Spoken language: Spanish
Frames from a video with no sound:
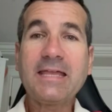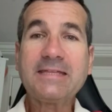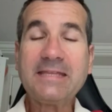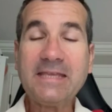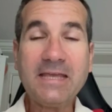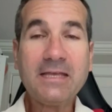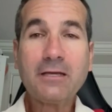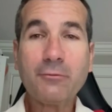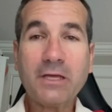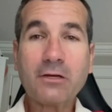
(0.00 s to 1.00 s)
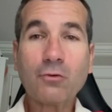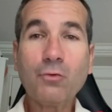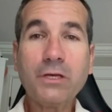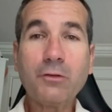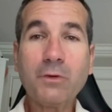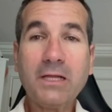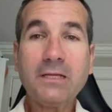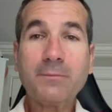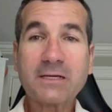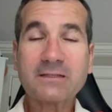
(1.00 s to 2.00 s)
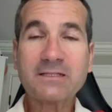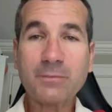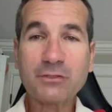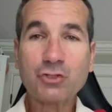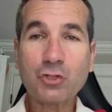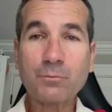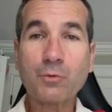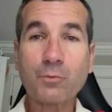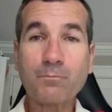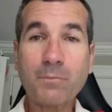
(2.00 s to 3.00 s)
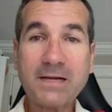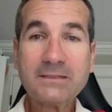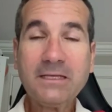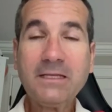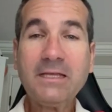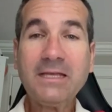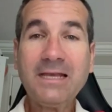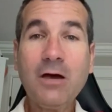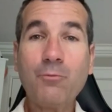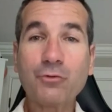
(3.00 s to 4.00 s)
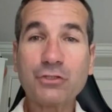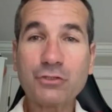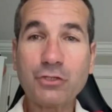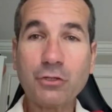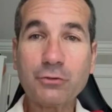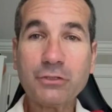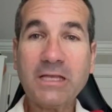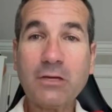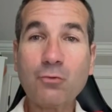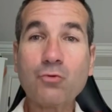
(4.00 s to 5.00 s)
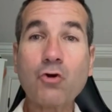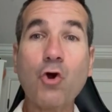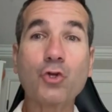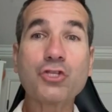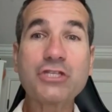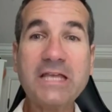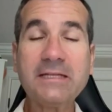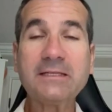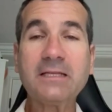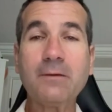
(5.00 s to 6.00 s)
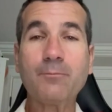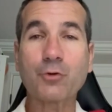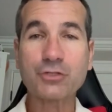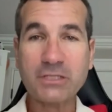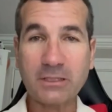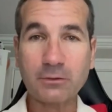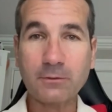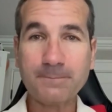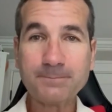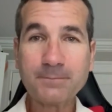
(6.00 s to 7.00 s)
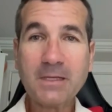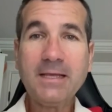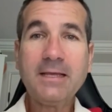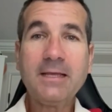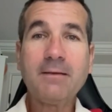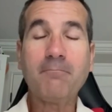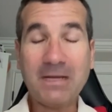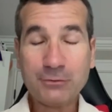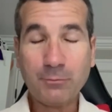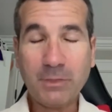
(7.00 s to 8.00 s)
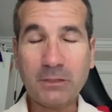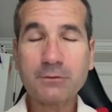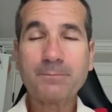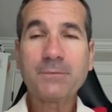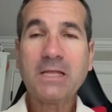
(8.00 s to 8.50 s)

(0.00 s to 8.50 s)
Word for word: Tiene que haber un nivel de participación por parte de la oposición de un 80%, más o menos.